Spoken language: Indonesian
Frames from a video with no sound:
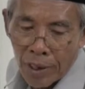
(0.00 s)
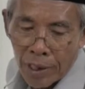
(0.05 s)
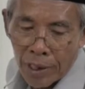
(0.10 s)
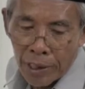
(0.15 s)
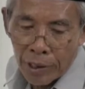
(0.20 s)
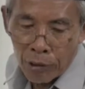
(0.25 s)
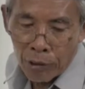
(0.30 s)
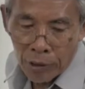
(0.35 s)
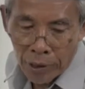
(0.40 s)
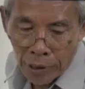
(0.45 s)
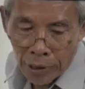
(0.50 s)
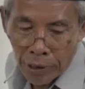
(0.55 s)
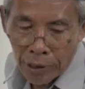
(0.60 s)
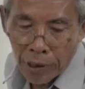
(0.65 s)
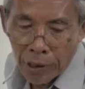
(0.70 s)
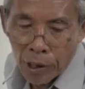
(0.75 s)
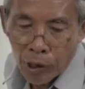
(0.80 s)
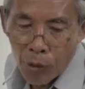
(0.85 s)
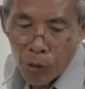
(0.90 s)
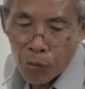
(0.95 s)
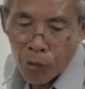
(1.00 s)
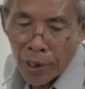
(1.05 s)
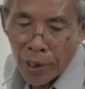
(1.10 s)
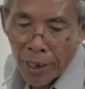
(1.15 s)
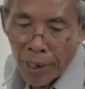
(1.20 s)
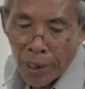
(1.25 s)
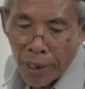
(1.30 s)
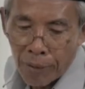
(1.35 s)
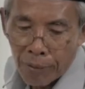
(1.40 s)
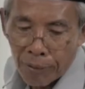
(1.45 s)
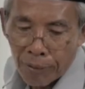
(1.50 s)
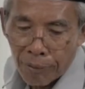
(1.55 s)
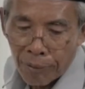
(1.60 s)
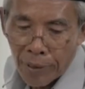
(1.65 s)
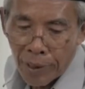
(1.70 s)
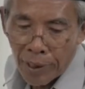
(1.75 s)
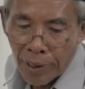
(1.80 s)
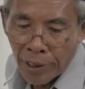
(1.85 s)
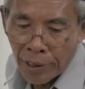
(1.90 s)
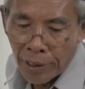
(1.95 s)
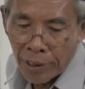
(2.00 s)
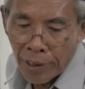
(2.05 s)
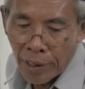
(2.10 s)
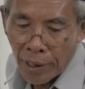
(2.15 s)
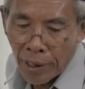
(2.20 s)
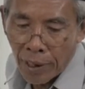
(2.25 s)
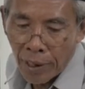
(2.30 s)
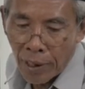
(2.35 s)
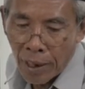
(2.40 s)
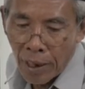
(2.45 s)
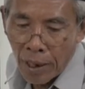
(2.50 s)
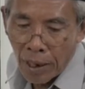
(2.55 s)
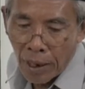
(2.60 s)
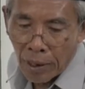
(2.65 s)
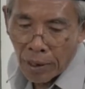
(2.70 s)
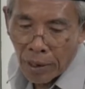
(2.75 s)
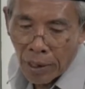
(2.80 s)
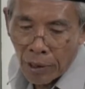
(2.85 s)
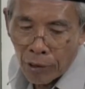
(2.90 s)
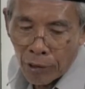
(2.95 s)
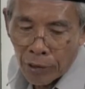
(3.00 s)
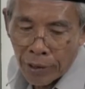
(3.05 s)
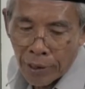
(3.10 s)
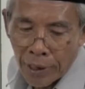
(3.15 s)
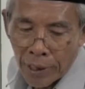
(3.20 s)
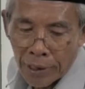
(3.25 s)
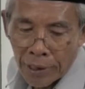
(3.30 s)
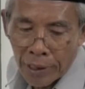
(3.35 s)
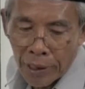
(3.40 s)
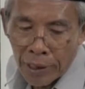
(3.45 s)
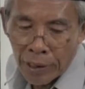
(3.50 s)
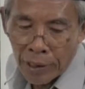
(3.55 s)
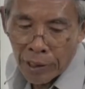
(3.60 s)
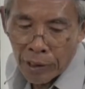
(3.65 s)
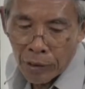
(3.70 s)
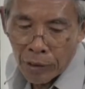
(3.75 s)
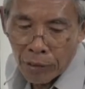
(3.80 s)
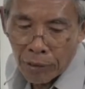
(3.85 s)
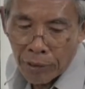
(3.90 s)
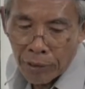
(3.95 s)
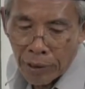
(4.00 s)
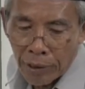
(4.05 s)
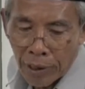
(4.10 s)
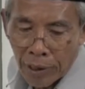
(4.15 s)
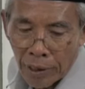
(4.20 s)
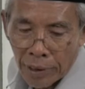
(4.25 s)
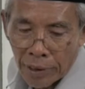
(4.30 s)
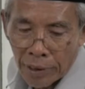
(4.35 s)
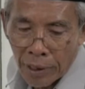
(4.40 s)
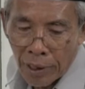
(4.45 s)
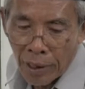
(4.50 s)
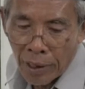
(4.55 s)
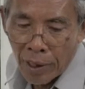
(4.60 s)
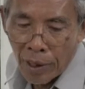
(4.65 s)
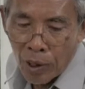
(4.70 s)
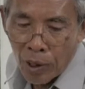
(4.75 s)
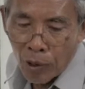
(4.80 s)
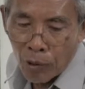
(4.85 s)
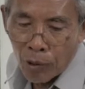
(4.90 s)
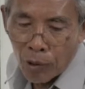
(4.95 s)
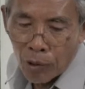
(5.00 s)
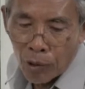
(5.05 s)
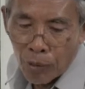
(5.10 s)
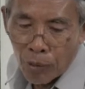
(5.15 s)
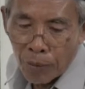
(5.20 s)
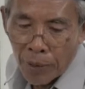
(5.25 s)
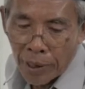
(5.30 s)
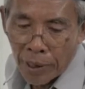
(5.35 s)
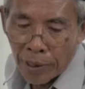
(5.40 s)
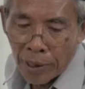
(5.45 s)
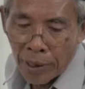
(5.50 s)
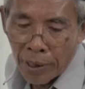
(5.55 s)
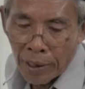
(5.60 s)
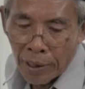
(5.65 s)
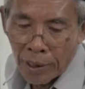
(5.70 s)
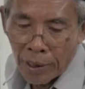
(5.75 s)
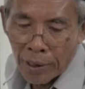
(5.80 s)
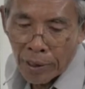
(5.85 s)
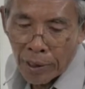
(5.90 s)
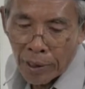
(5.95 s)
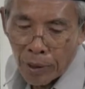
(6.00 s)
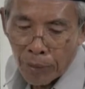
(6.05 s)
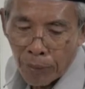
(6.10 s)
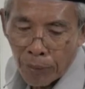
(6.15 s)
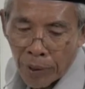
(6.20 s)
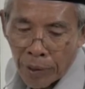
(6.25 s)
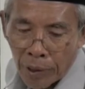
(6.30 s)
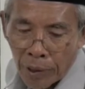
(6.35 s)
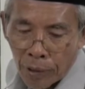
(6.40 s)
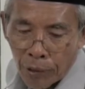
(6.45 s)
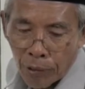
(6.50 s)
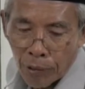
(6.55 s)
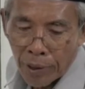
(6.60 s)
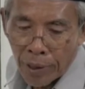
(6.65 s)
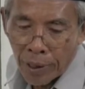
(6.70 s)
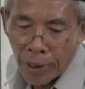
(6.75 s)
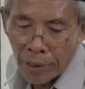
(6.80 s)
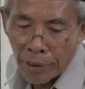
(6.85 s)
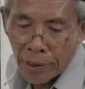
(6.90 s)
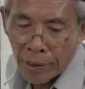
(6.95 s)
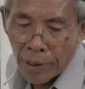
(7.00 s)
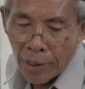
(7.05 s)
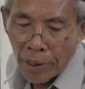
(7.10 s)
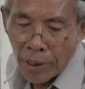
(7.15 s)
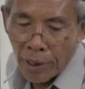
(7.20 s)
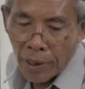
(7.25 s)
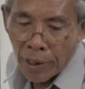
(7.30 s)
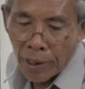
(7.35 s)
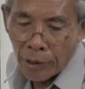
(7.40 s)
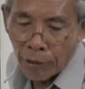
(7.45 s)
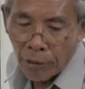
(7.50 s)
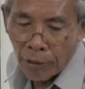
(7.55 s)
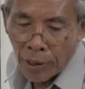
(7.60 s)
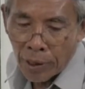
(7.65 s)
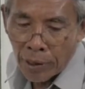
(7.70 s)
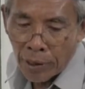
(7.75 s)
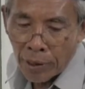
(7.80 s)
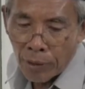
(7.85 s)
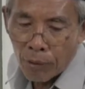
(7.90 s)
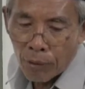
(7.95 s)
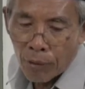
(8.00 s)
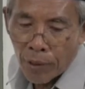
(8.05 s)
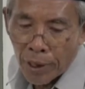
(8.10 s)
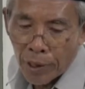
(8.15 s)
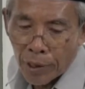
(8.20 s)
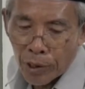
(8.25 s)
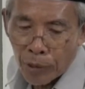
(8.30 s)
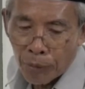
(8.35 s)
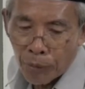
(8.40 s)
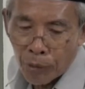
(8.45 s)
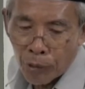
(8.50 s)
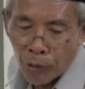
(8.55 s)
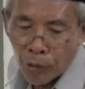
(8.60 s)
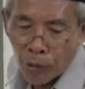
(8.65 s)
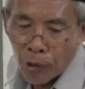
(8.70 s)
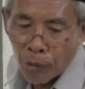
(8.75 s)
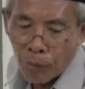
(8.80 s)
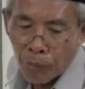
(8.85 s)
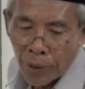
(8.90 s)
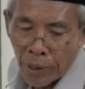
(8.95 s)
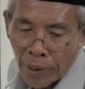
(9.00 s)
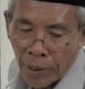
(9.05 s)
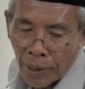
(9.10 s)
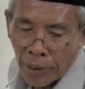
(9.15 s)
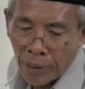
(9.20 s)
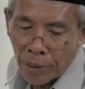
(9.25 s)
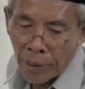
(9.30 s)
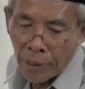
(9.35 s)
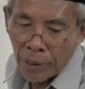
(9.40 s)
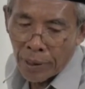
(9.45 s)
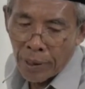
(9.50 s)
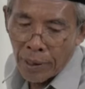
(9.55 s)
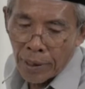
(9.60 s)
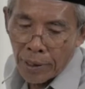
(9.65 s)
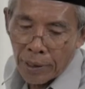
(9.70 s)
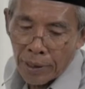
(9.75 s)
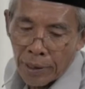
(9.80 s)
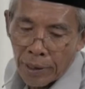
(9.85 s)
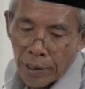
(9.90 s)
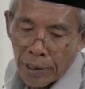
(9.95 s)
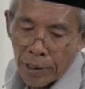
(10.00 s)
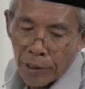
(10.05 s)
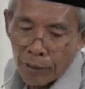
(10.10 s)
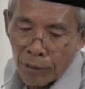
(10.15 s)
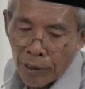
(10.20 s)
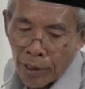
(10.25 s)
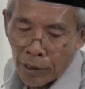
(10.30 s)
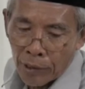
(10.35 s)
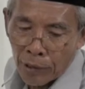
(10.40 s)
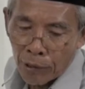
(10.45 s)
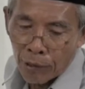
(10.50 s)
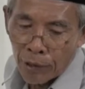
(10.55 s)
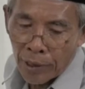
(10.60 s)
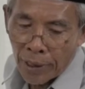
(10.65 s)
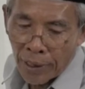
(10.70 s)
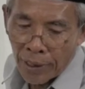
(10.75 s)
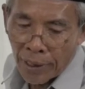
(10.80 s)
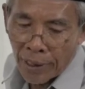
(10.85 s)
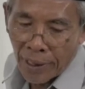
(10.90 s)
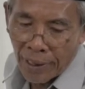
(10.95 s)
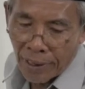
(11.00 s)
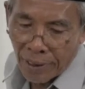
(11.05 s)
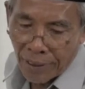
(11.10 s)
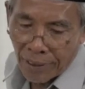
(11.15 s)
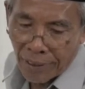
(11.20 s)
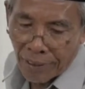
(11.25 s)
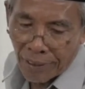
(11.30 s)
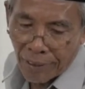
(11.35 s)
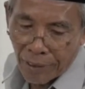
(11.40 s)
Lalu nanti tetap mukalaf artinya kalau dia saat itu tidak sah untuk melaksanakan daripada tugas itu nanti wajib untuk mengganti di waktu yang lain.